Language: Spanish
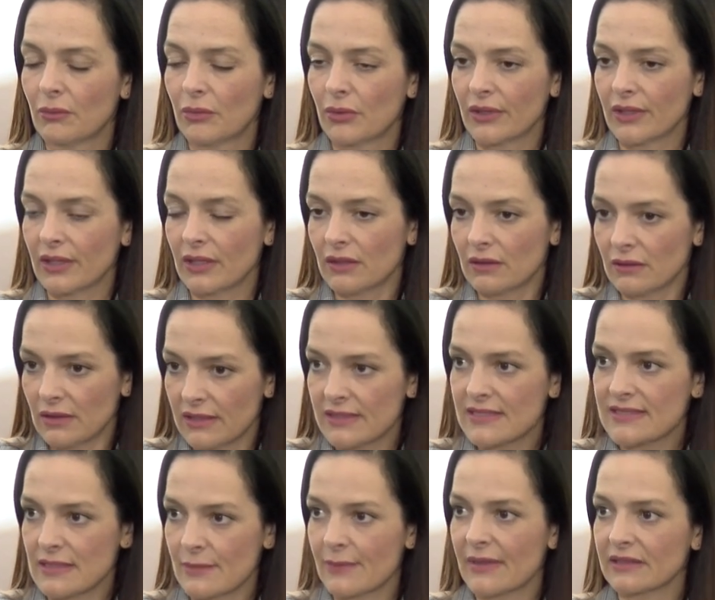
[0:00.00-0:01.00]
pues
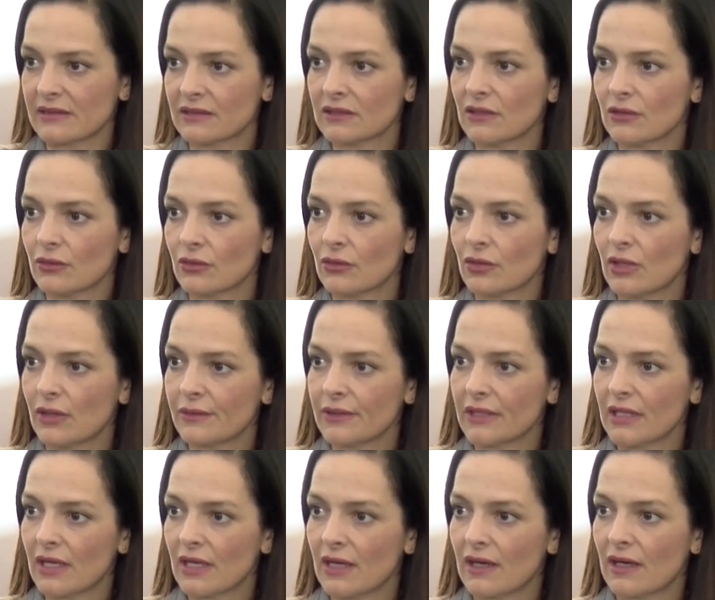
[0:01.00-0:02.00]
ese partido no
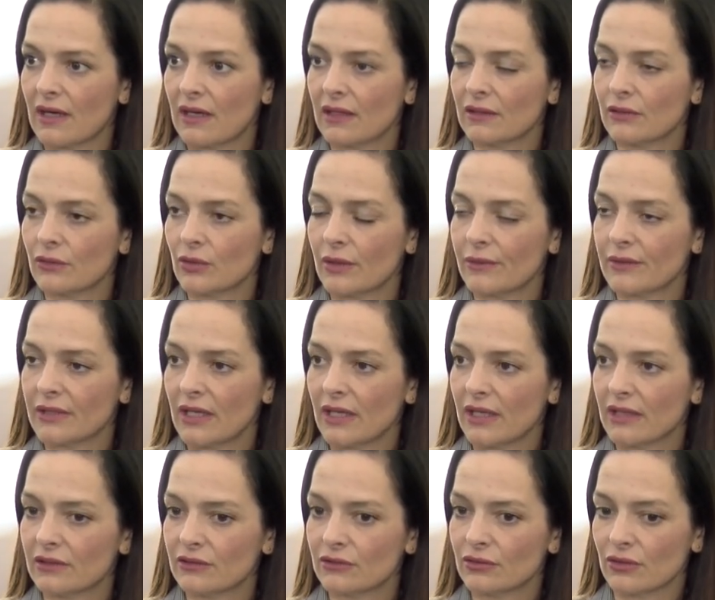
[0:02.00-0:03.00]
había, no había
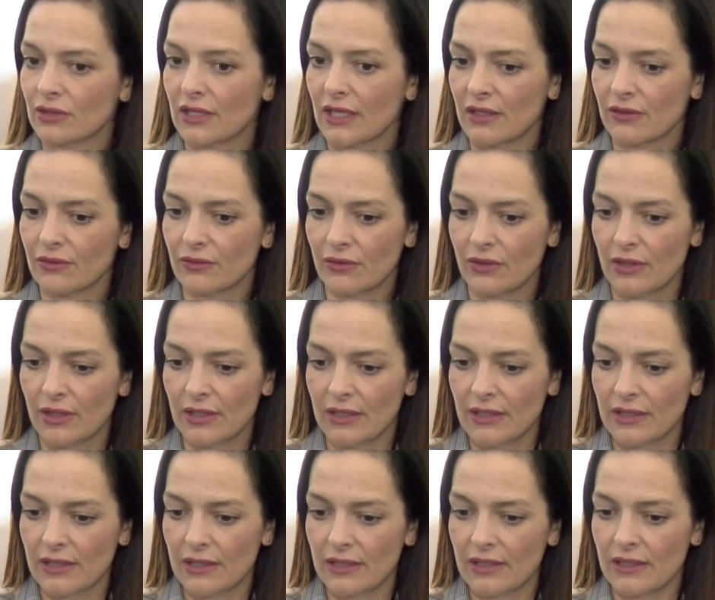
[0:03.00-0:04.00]
gestionado.
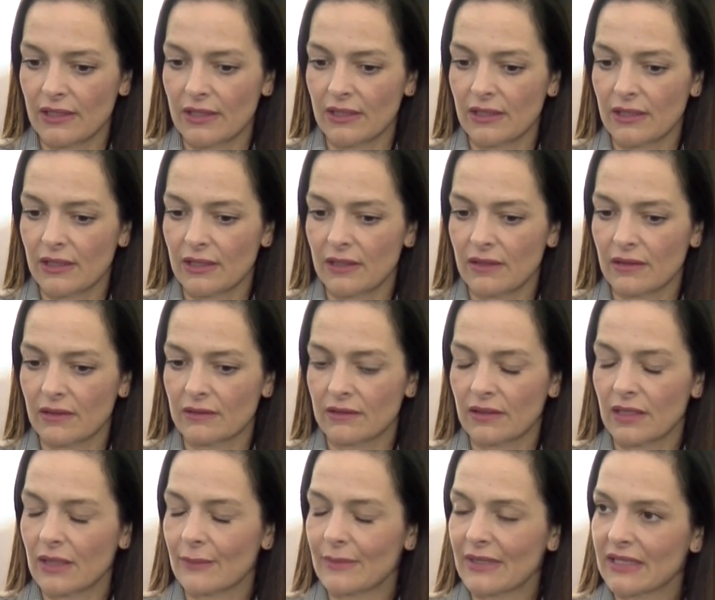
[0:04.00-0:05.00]
Eh,
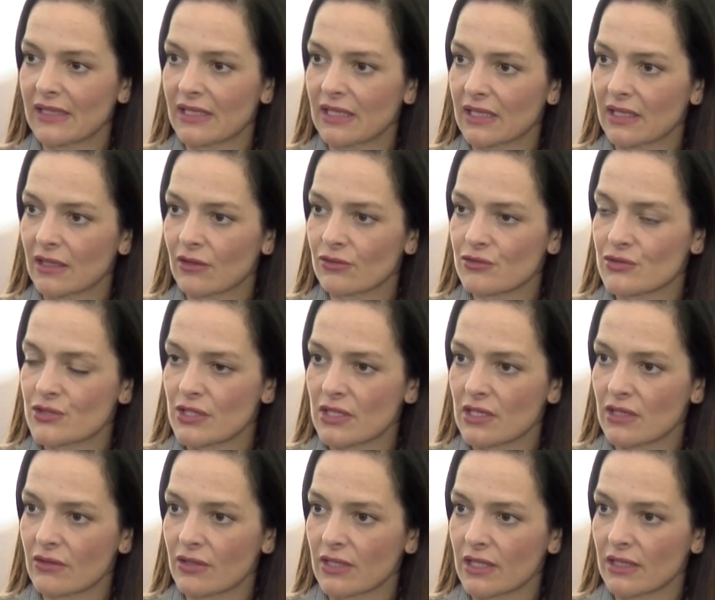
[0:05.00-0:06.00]
de la manera que
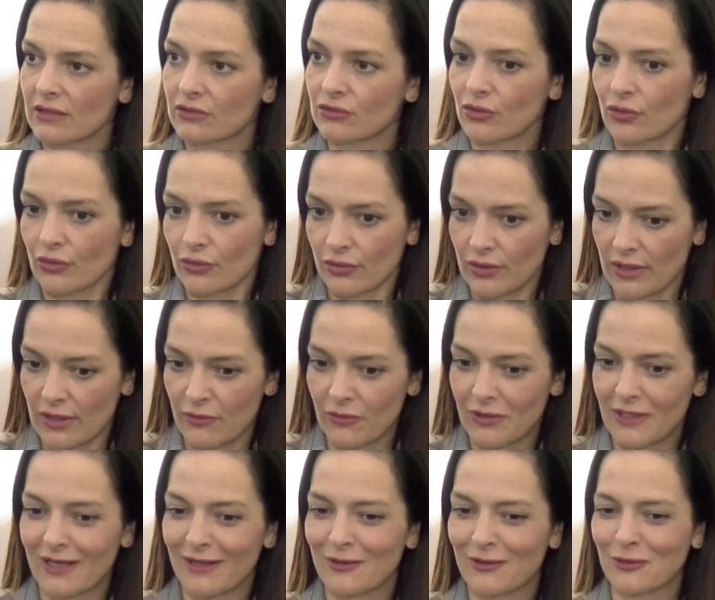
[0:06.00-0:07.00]
considero que todos
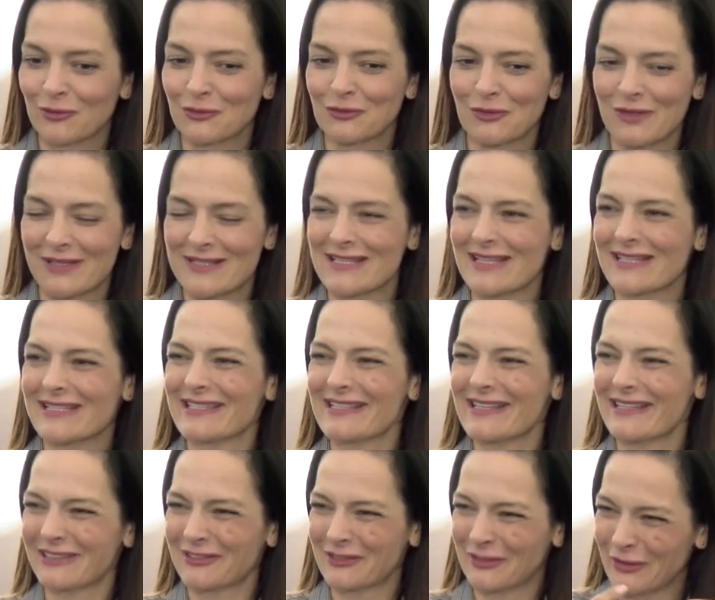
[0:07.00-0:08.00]
ahora, con todo ese
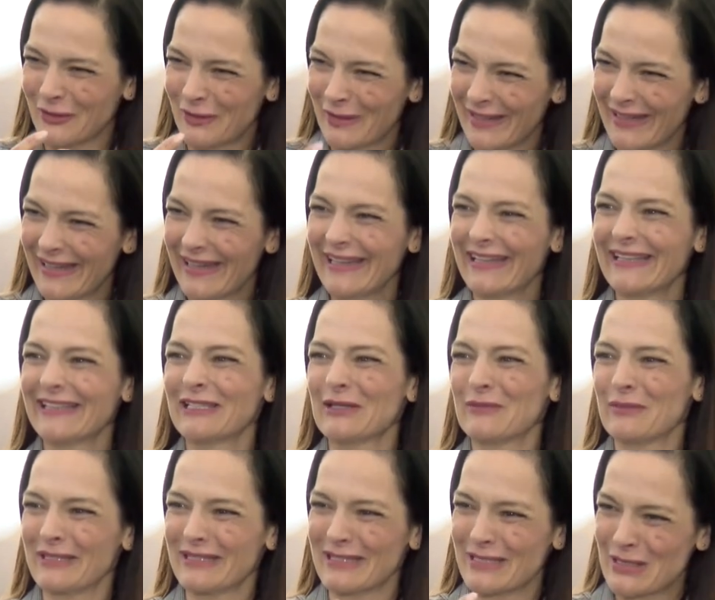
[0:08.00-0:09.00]
asiento
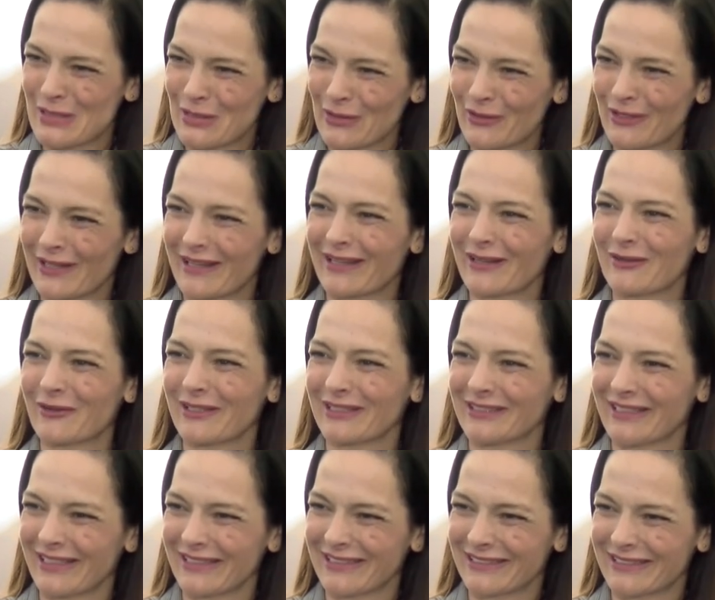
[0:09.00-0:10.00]
de peticiones que nos
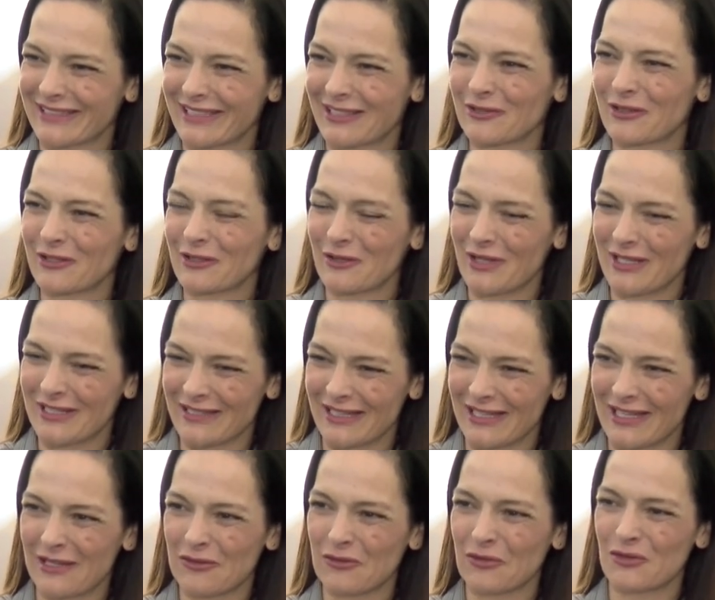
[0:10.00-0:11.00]
están entrando, que nos han
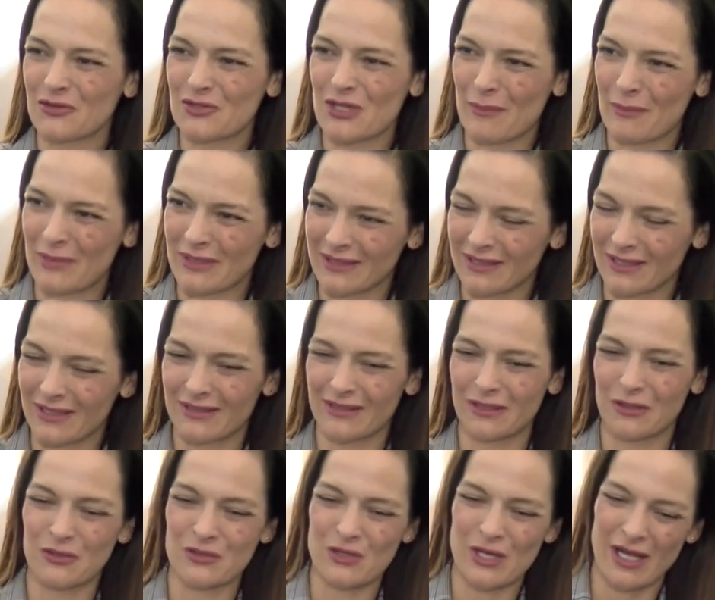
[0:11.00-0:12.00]
llegado, cosas
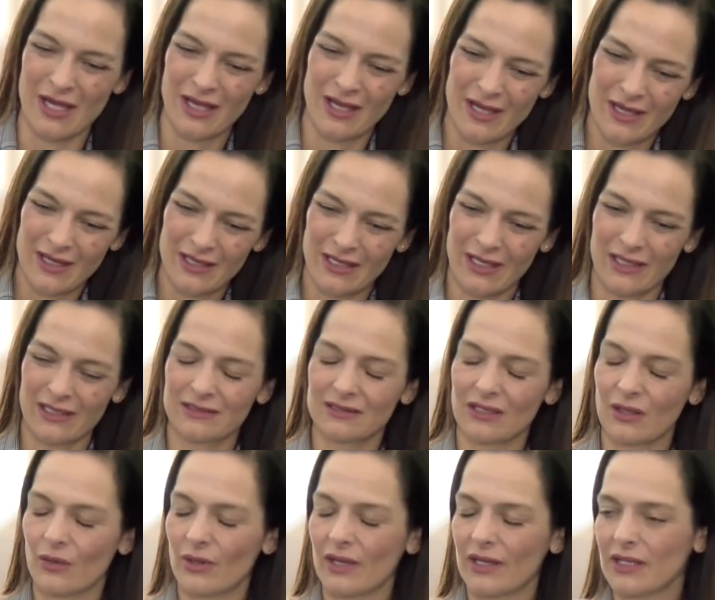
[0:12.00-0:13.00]
pendientes, cosas que han
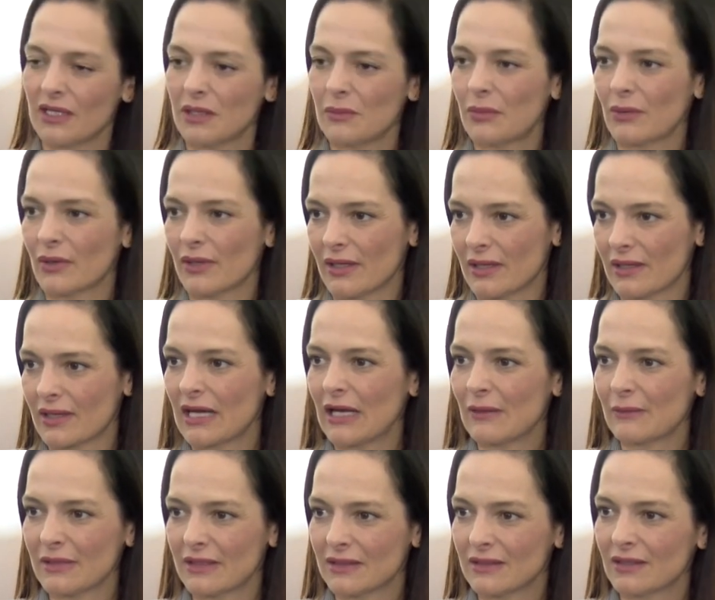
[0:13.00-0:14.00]
estado ahí, pues
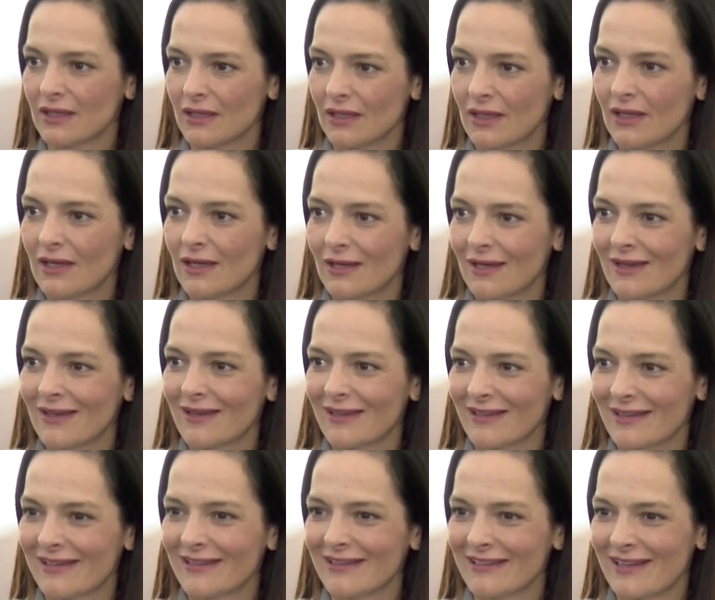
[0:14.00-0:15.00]
realmente
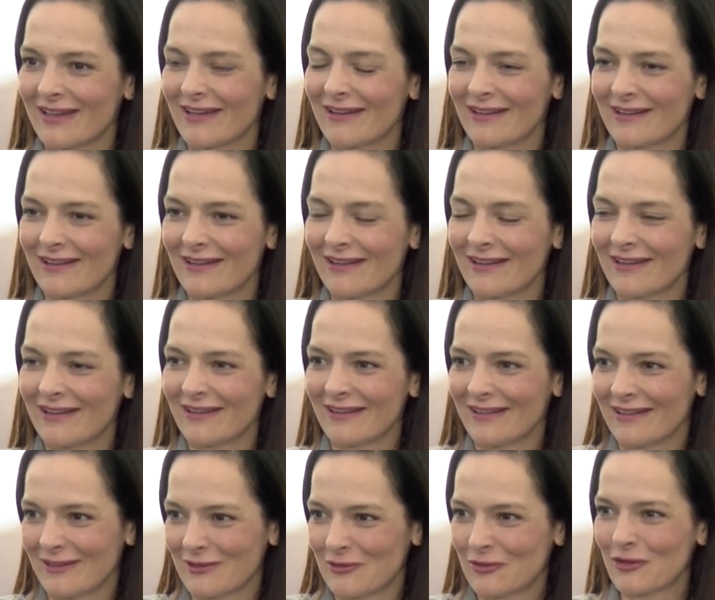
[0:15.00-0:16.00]
es que ya
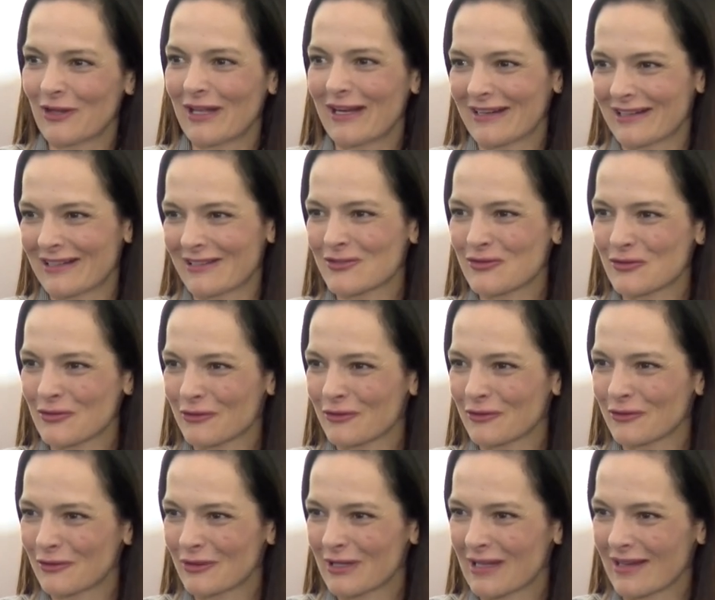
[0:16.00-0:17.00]
nos da la
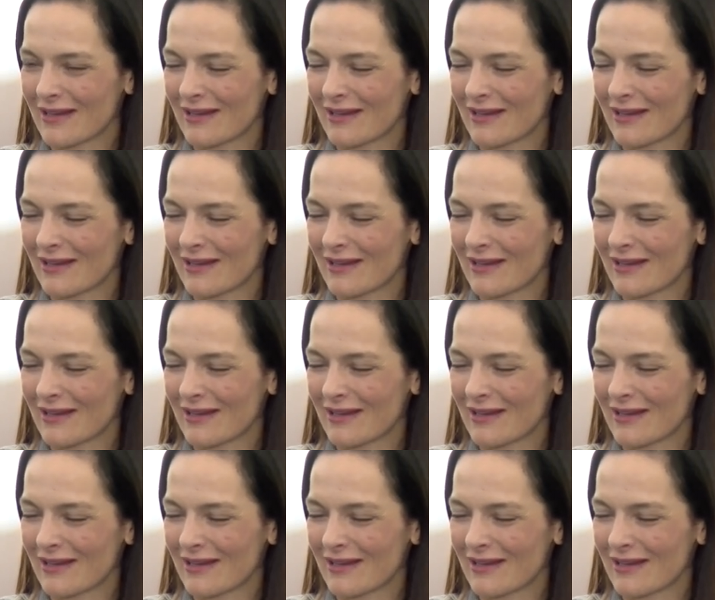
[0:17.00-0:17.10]
razón, ¿no?